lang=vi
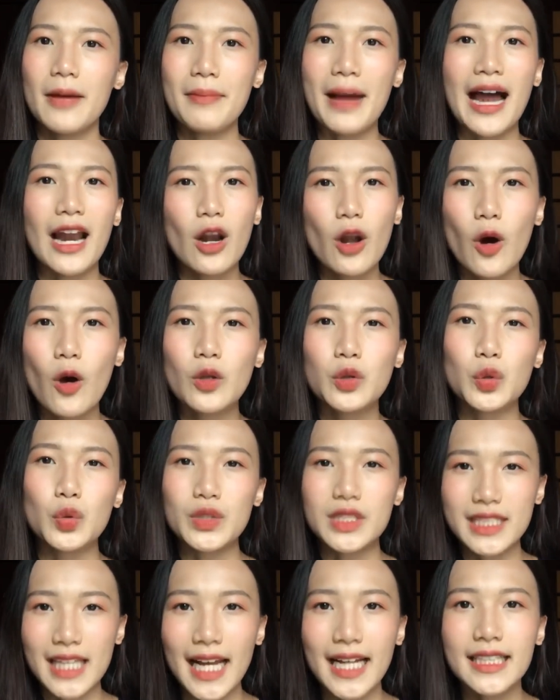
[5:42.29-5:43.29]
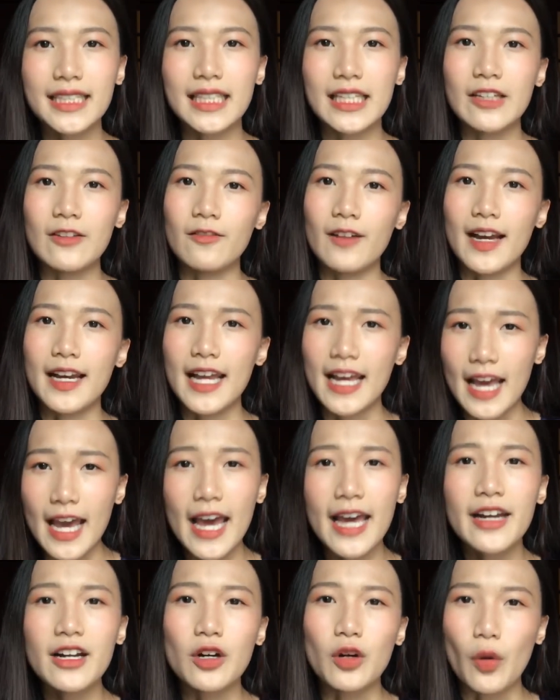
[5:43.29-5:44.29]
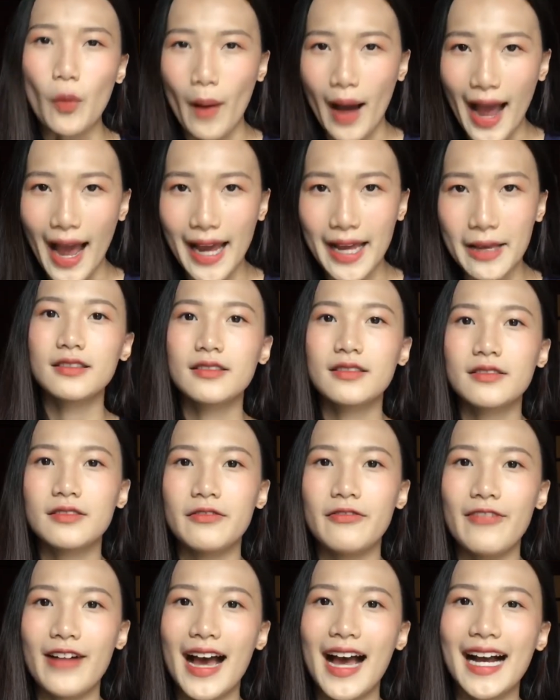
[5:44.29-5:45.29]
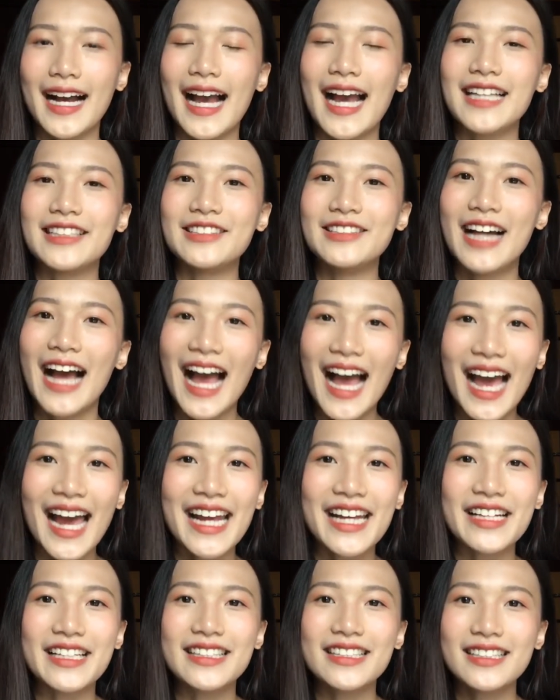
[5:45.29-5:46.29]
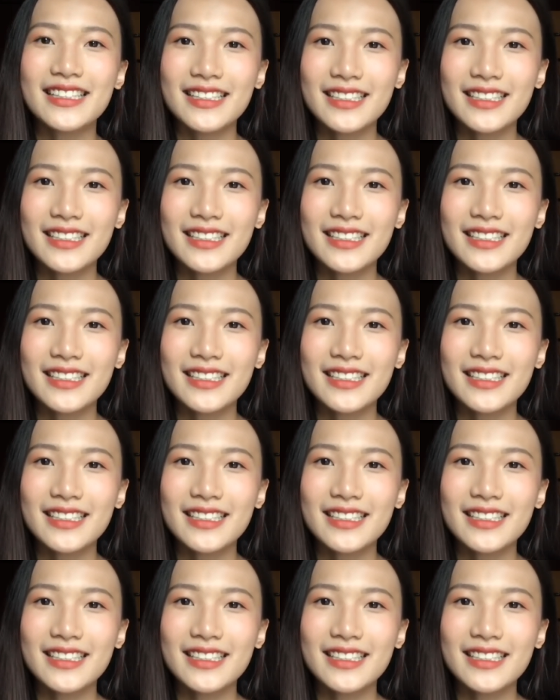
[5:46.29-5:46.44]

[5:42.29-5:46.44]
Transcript: ba lô túi sách thì phải để hết ở ngoài và cái thứ hai